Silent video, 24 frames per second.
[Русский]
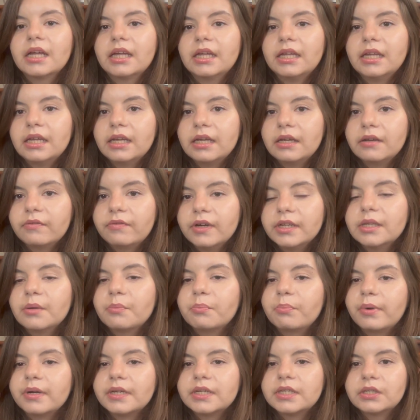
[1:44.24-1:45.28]
И в
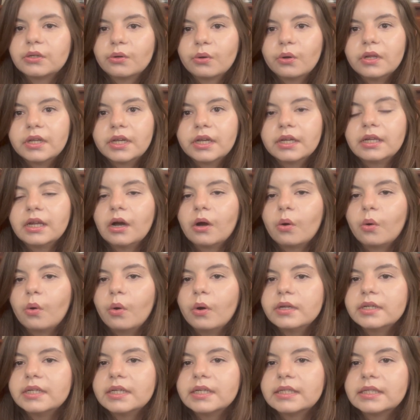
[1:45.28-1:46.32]
этом поселке
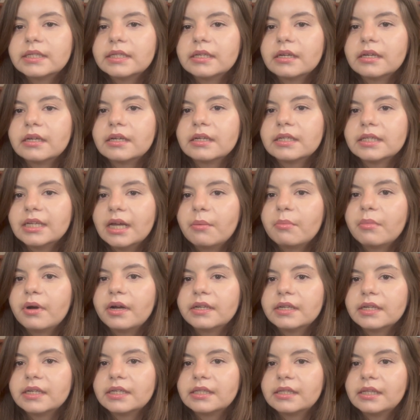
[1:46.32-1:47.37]
находится
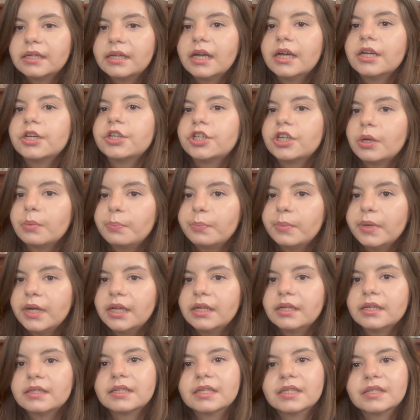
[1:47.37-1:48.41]
самая настоящая
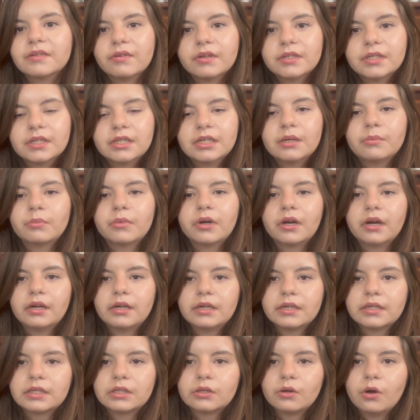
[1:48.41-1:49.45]
мельница с водяным
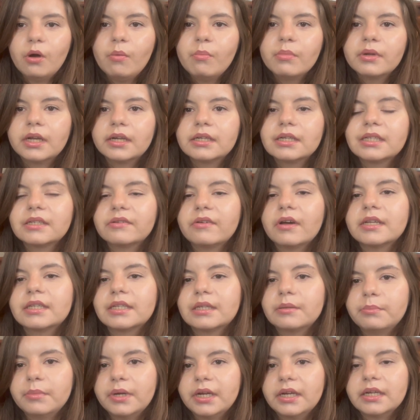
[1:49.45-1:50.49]
колесом, она
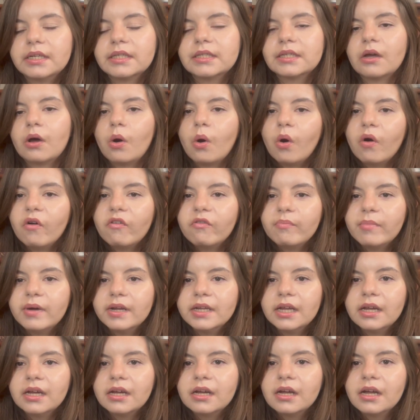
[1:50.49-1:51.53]
называется мельница
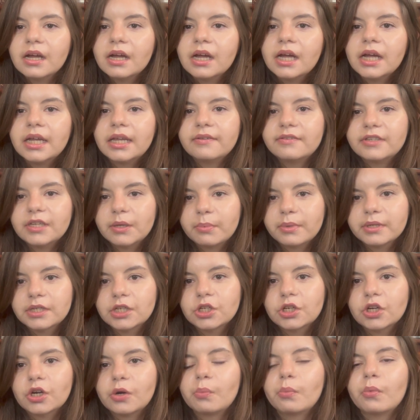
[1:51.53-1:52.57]
Хоффмана, и все
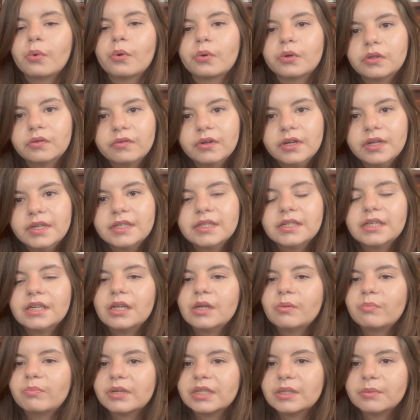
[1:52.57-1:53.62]
пассажиры могут выйти
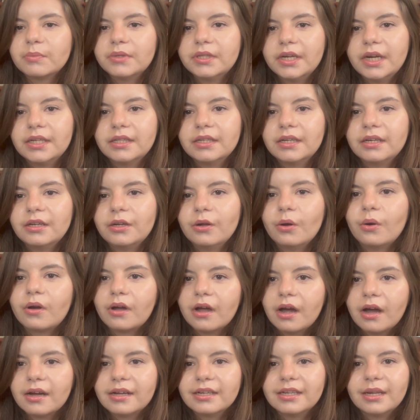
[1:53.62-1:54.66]
и посмотреть на нее,
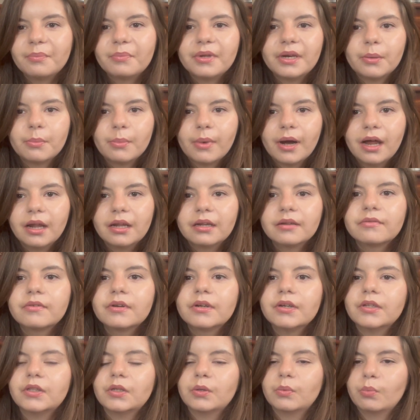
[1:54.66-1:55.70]
как она
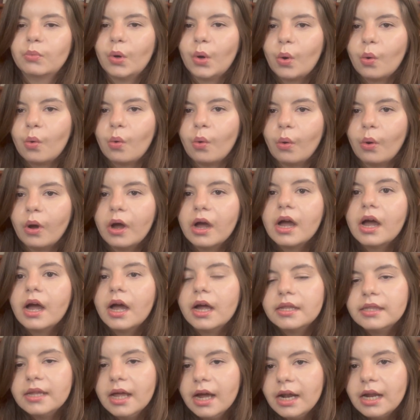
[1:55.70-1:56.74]
перемалывает муку.
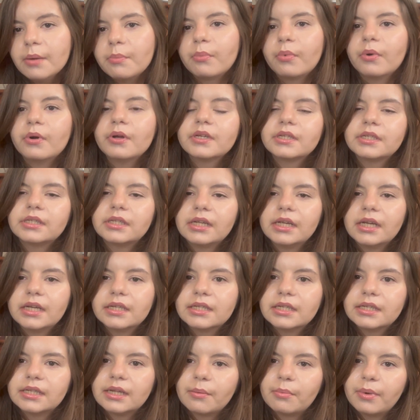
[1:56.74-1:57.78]
Далее поезд
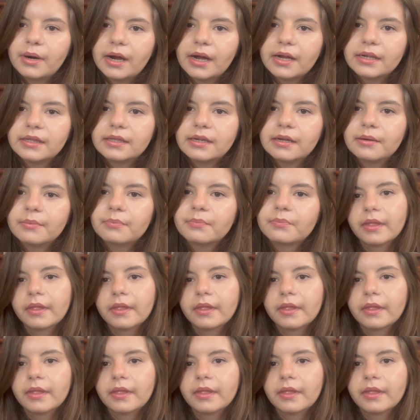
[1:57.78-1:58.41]
едет обратно.